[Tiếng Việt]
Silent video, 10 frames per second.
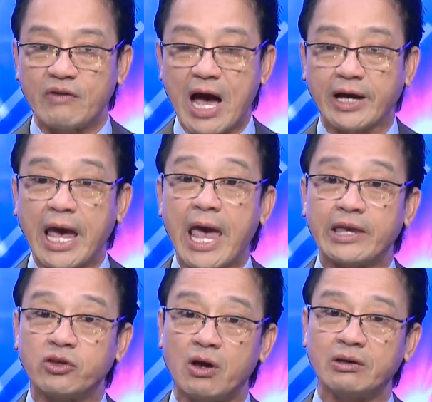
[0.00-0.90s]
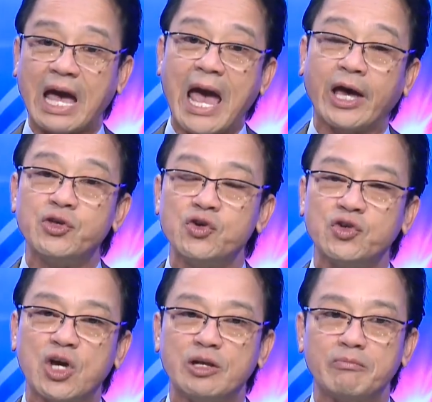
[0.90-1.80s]
và kể cho cả cái chương
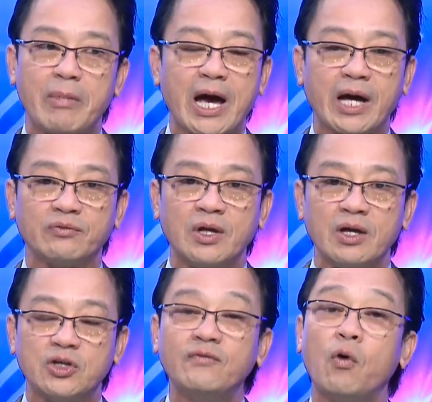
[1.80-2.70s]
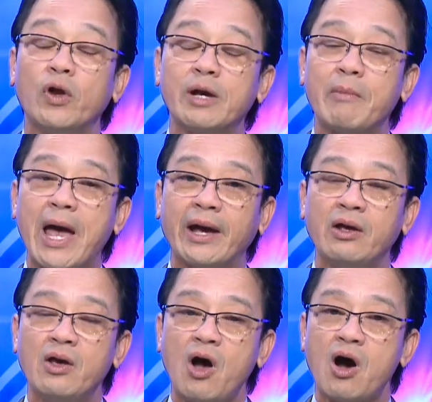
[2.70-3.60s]
trình mà chính phủ liên bang
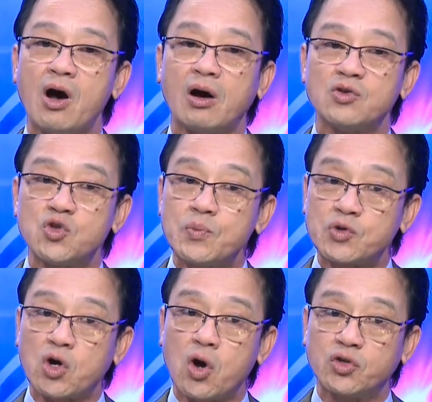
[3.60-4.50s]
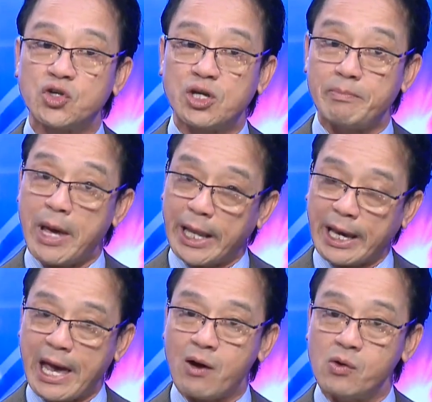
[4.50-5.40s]
họ giúp cho chương trình
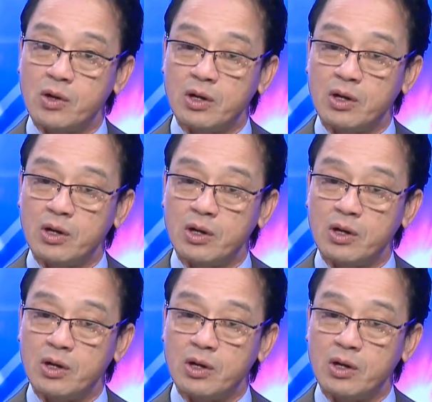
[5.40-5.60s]
Medicaid